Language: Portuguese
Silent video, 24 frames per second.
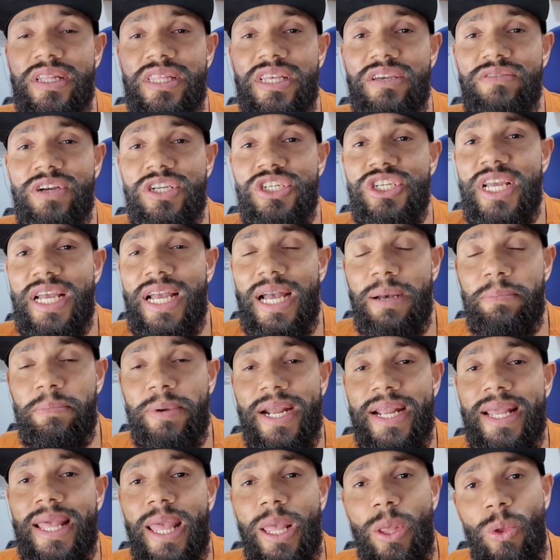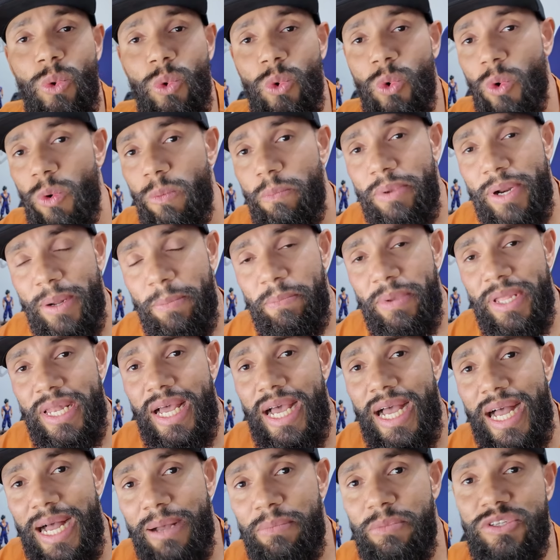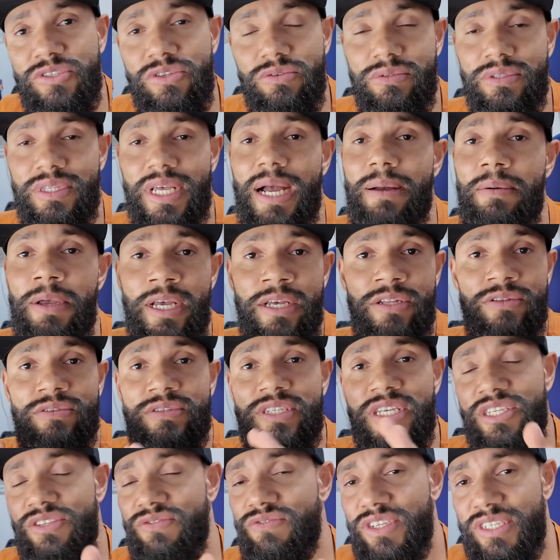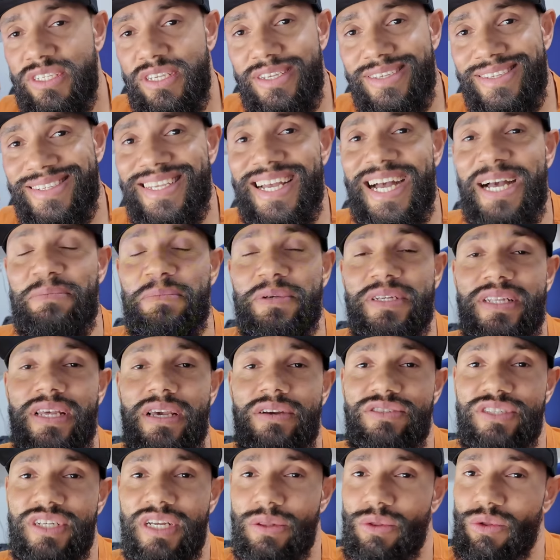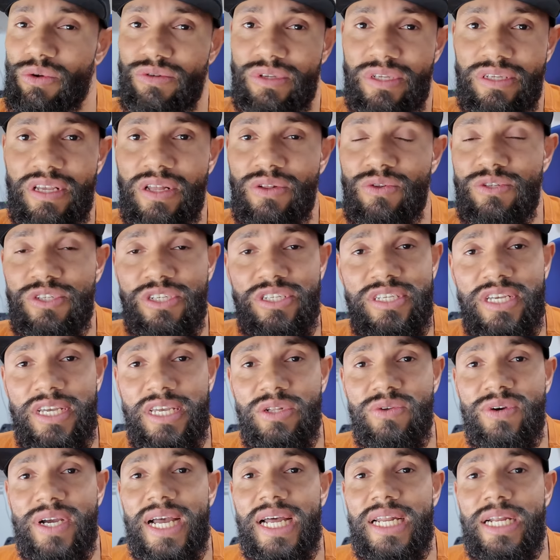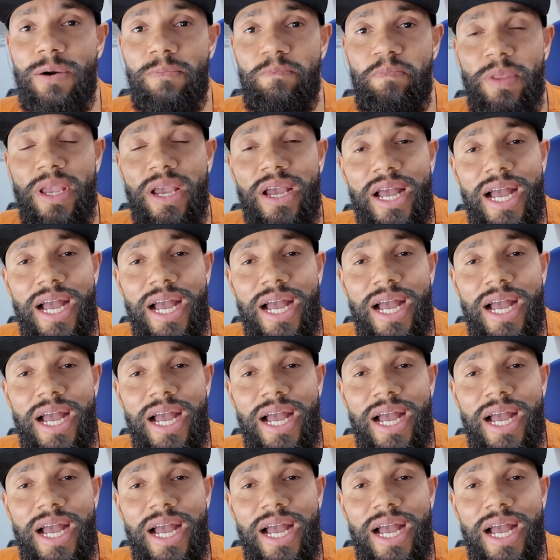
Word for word: deva chegar para quem compra pela Amazon, tá? Não sei se vocês sabem, né? Eu já trouxe essa notícia aqui no canal.